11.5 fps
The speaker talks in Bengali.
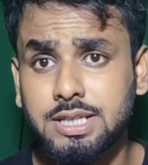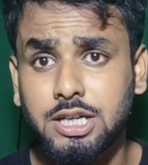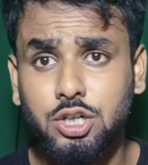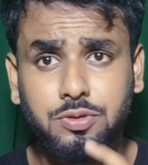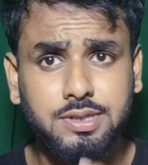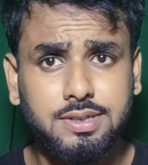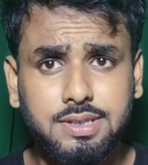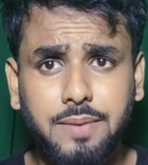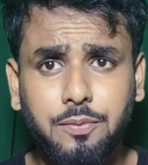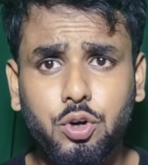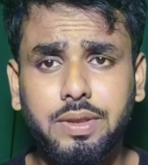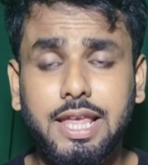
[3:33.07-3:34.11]
চ্যানেলটা
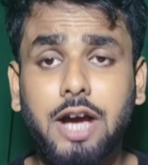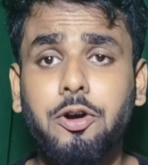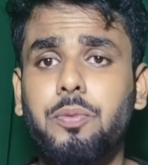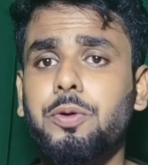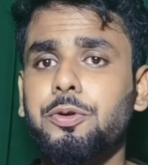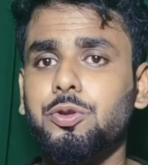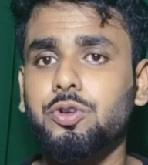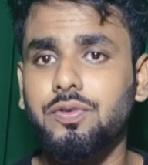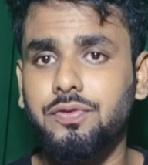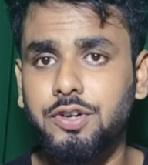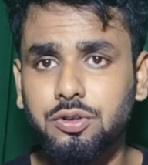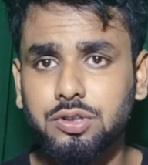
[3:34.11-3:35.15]
সাবস্ক্রাইব করবেন দেখা হয় পরবর্তী কোনো
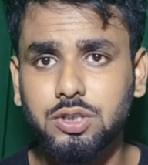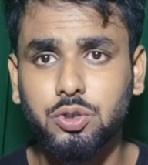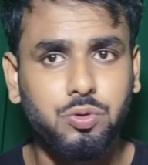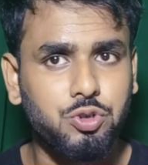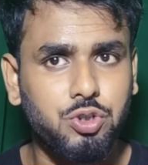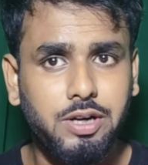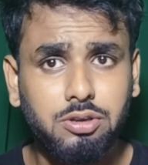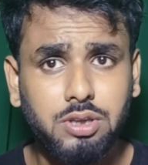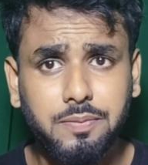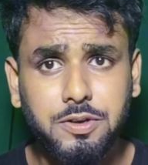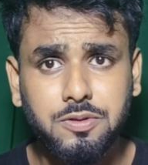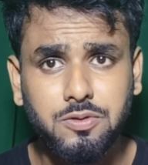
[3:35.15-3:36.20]
ভিডিওতে ততক্ষণ জন্য ভালো
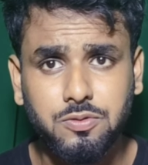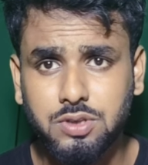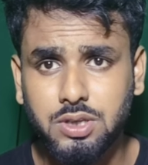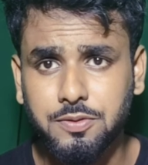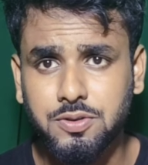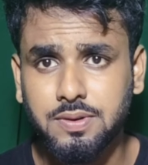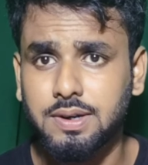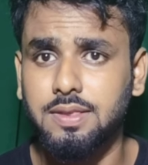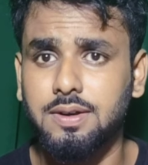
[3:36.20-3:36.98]
থাকবেন সবাই সুস্থ থাকবেন সবাই আল্লাহ